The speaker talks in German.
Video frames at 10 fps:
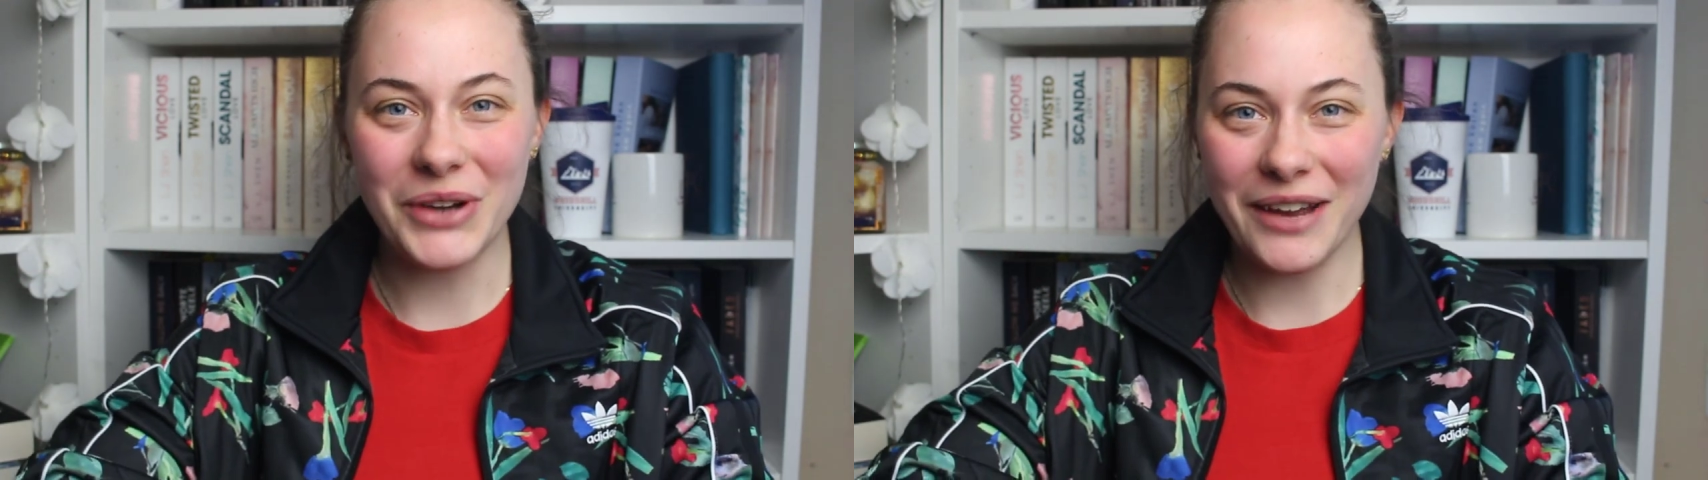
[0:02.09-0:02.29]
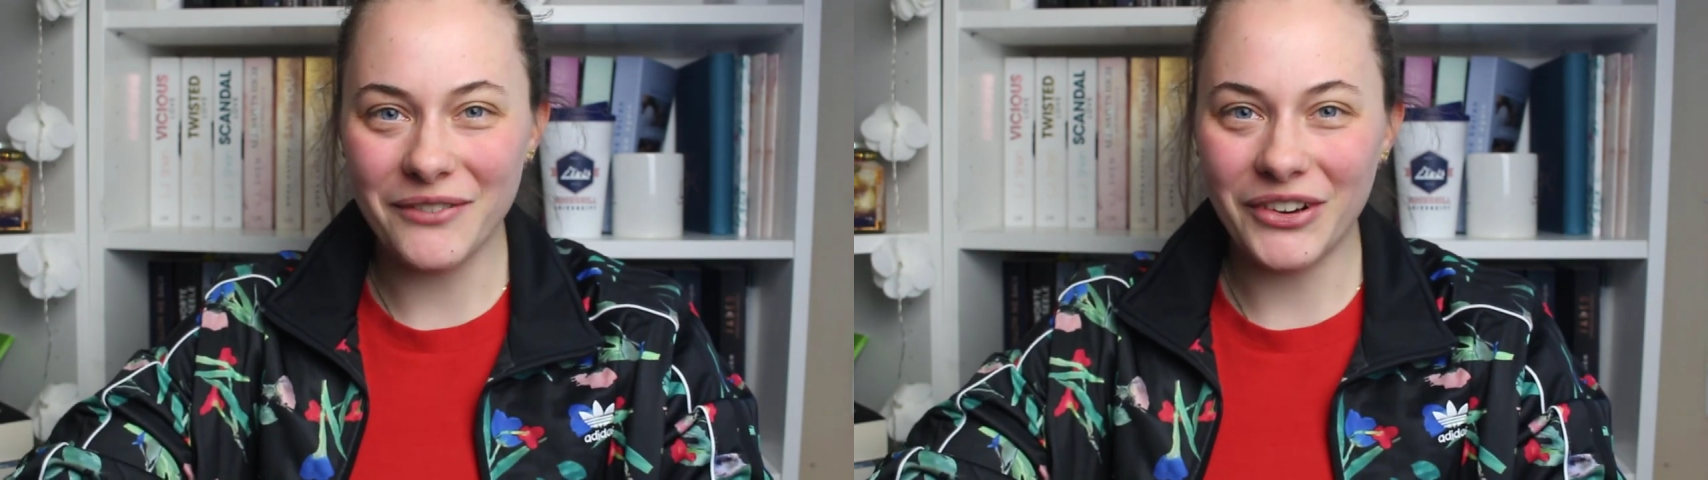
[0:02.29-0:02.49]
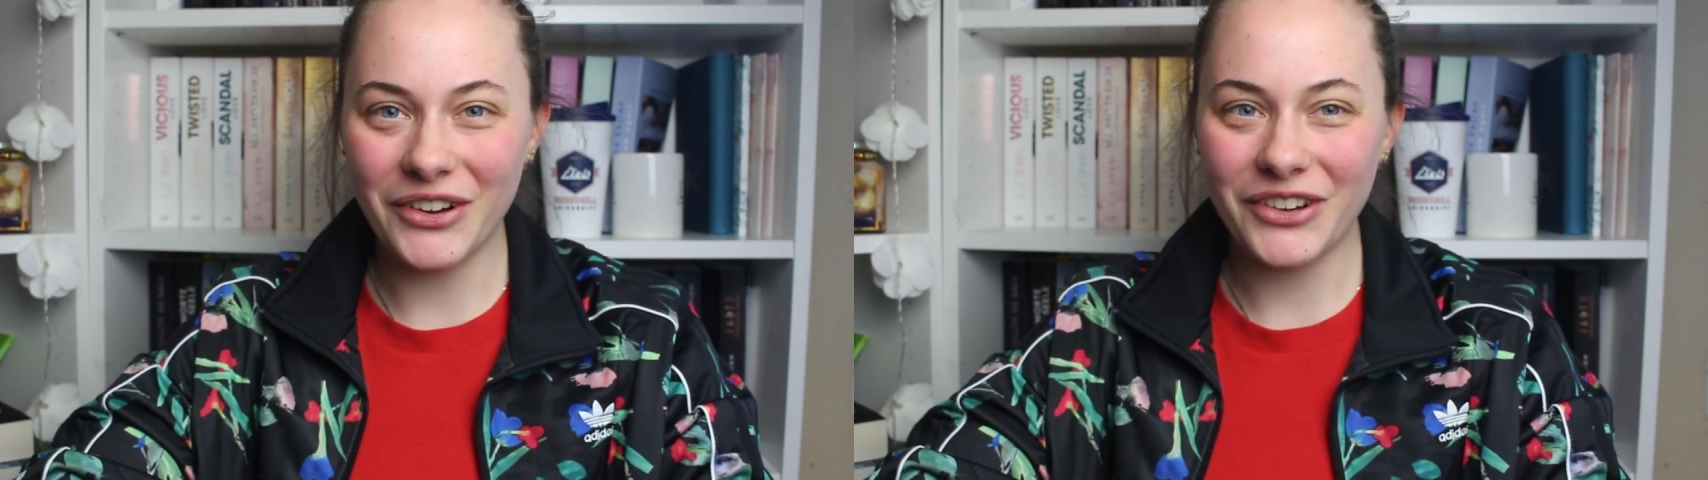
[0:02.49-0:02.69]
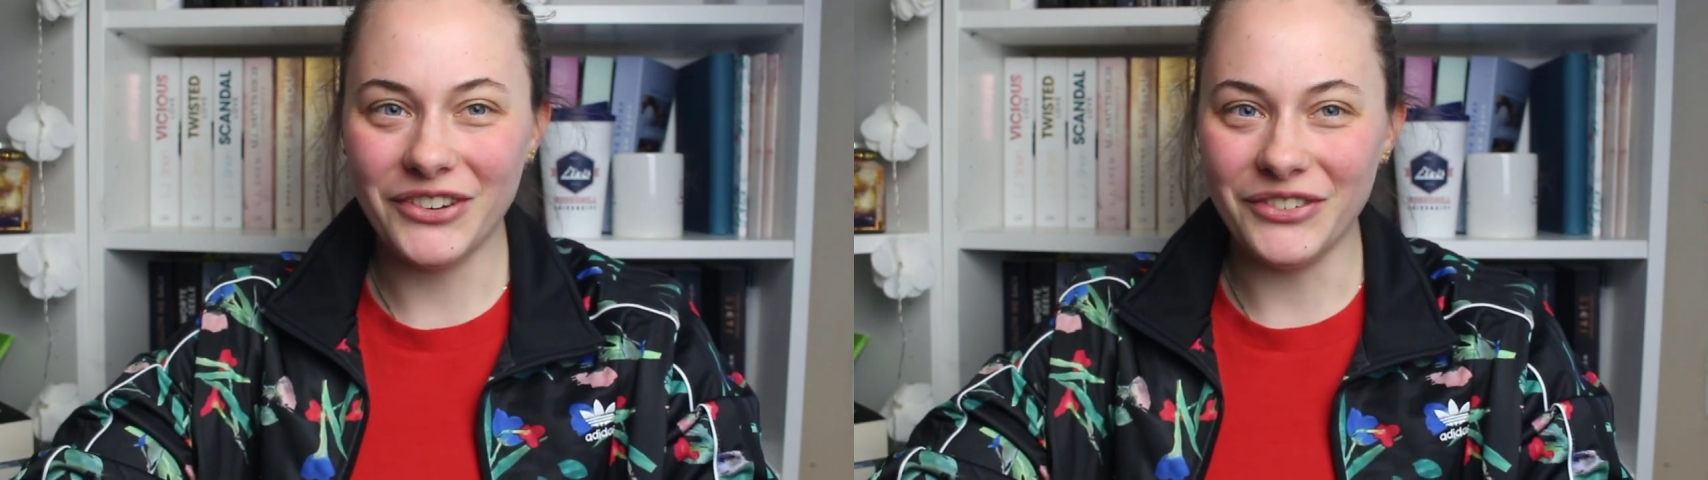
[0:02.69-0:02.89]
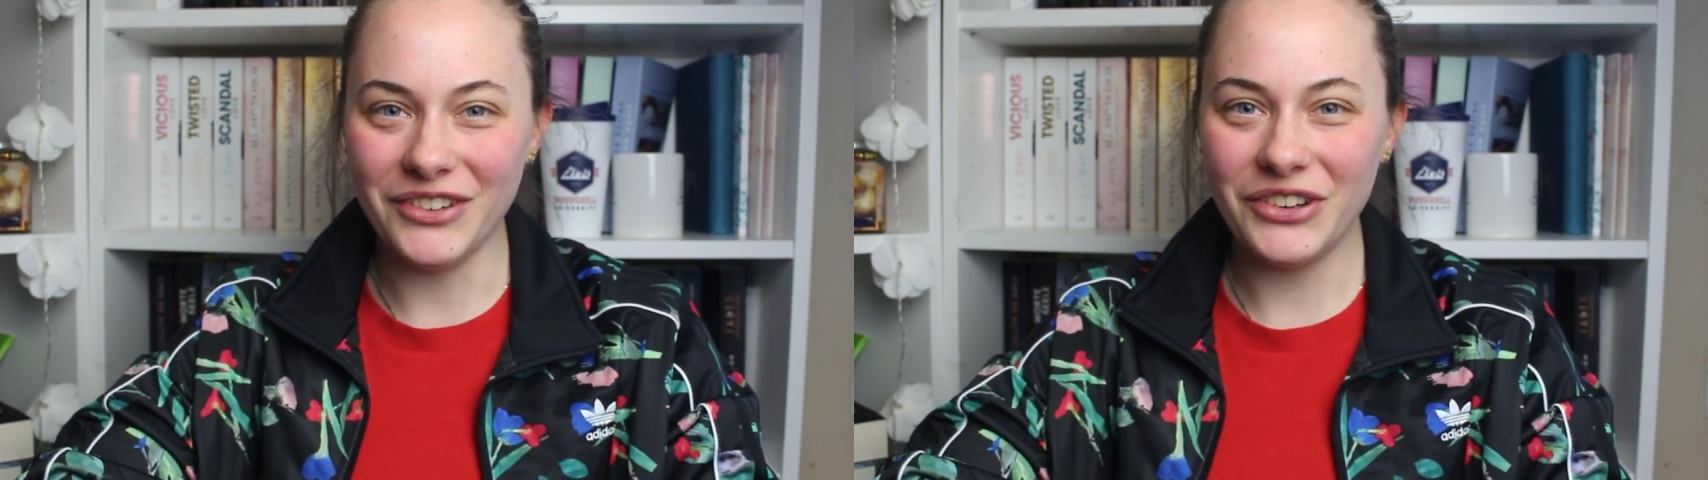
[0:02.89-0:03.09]
einem
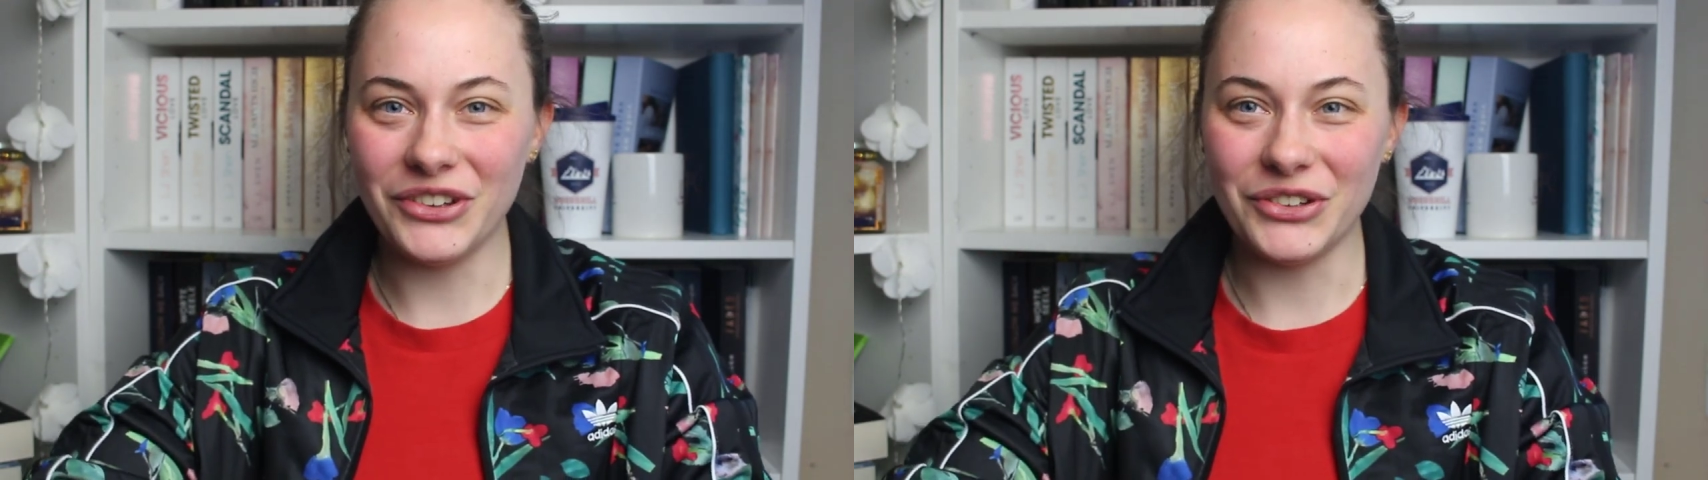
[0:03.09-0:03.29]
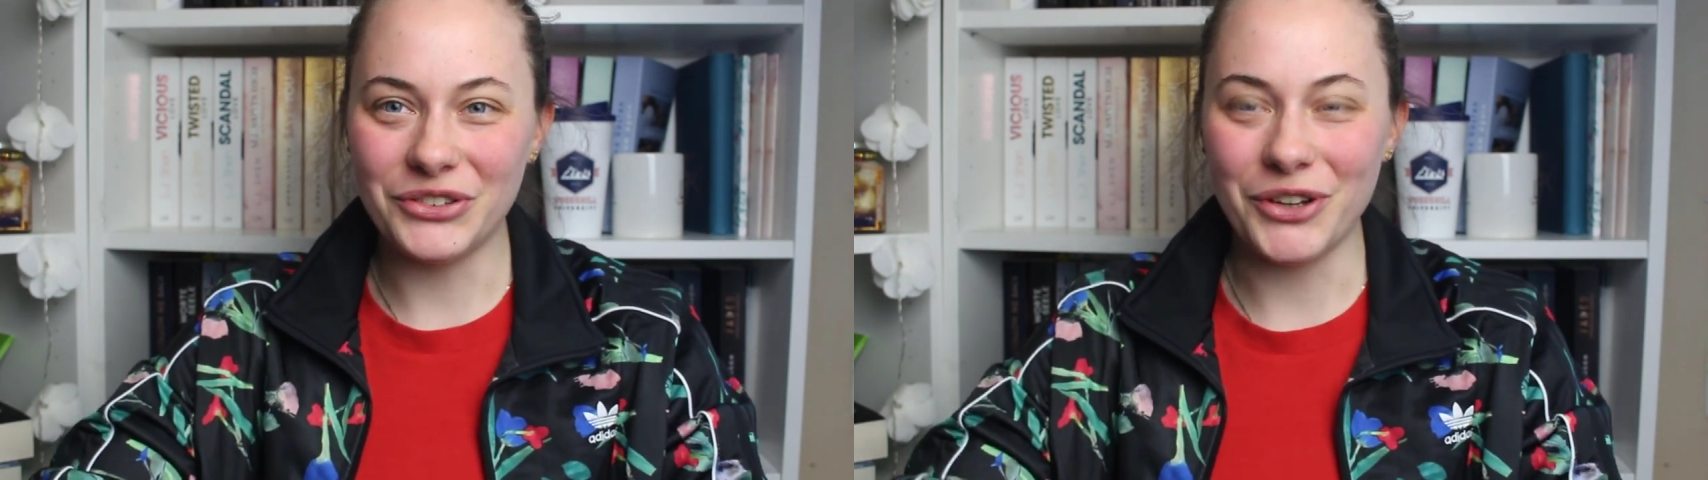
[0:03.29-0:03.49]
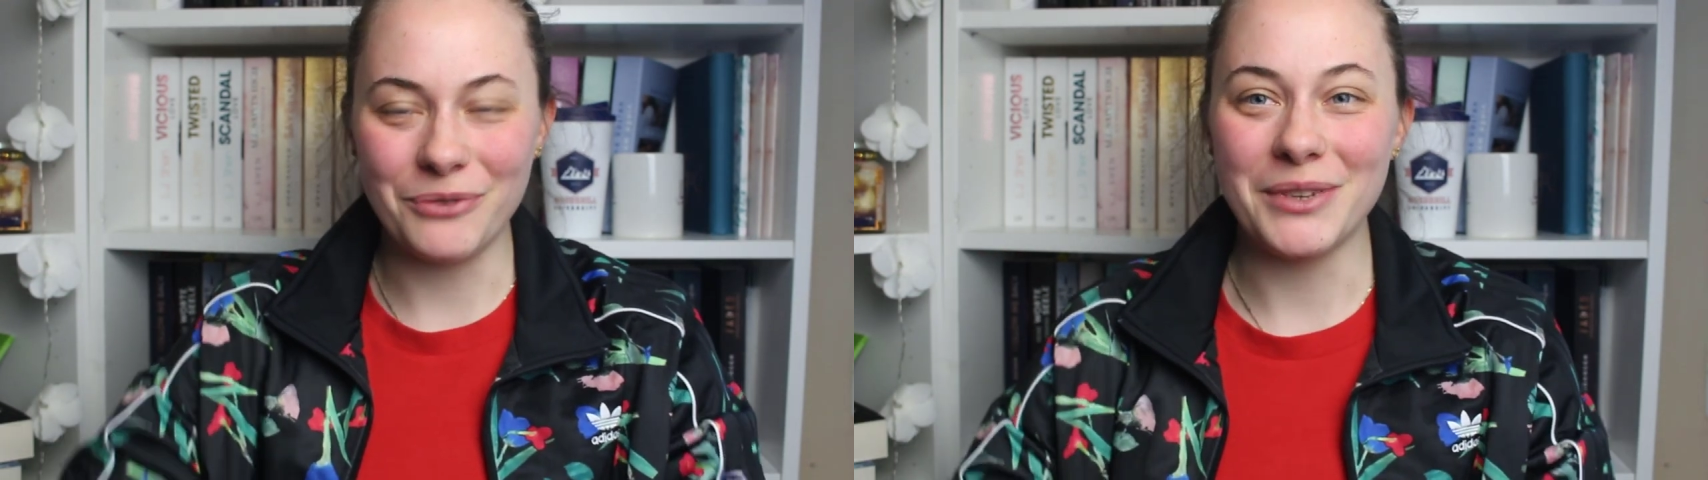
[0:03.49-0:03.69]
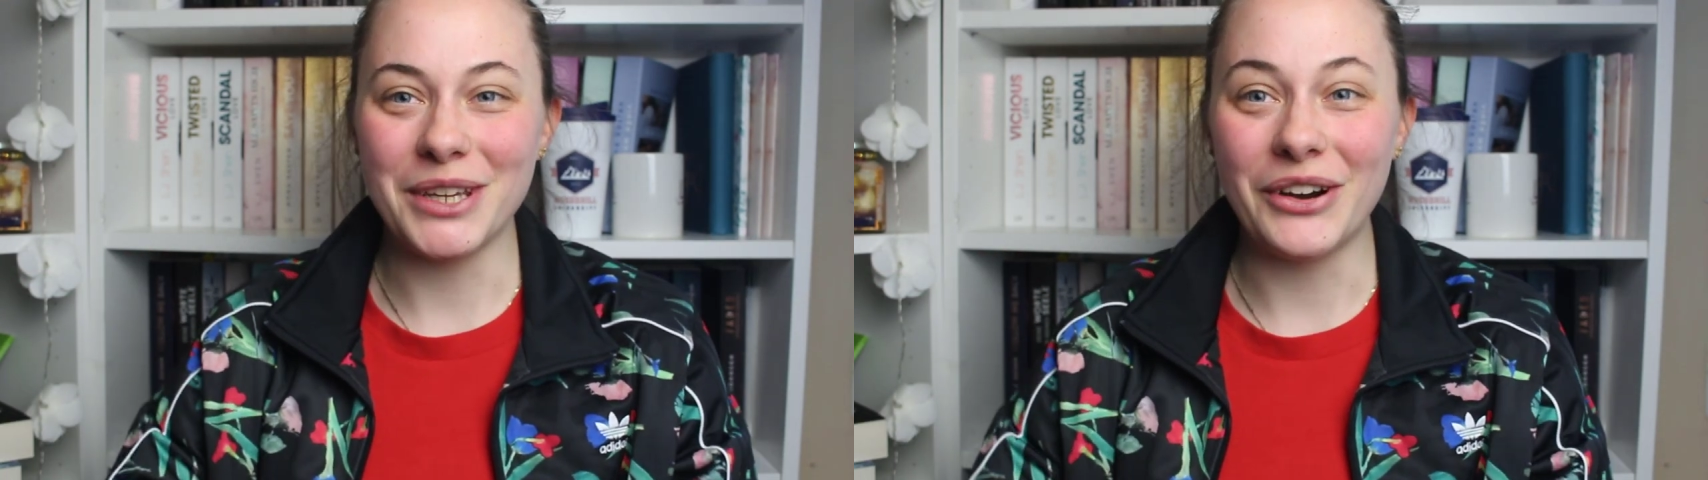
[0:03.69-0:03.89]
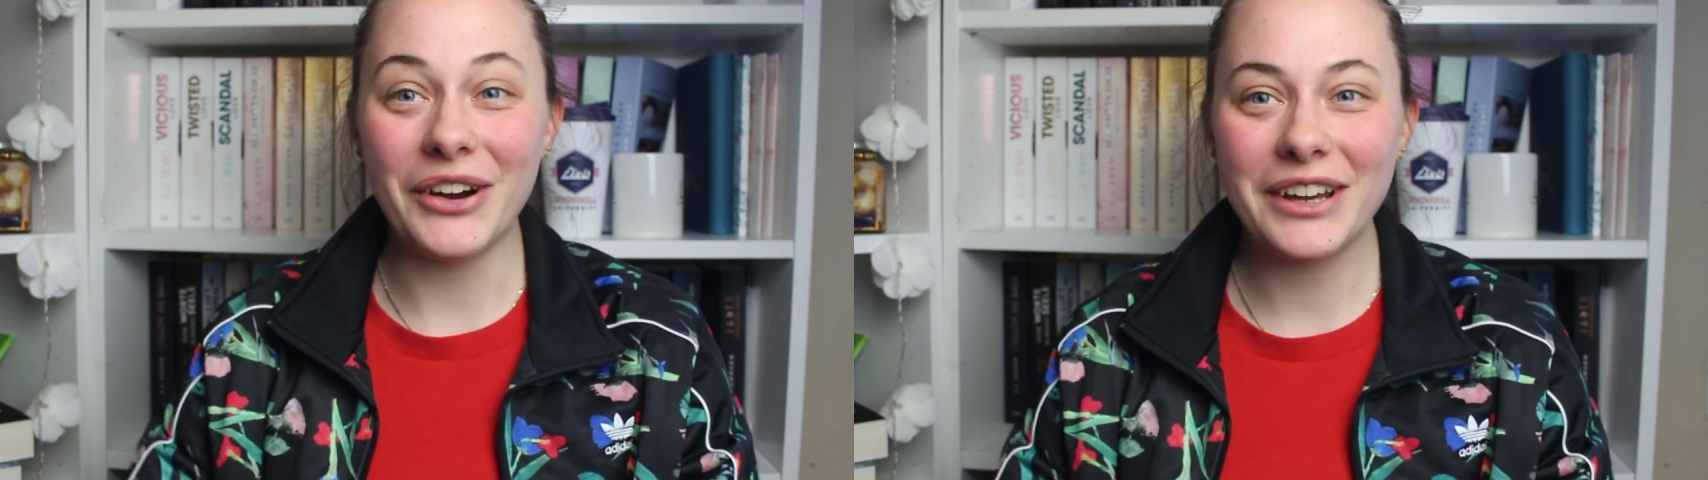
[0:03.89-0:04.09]
neuen Video von mir.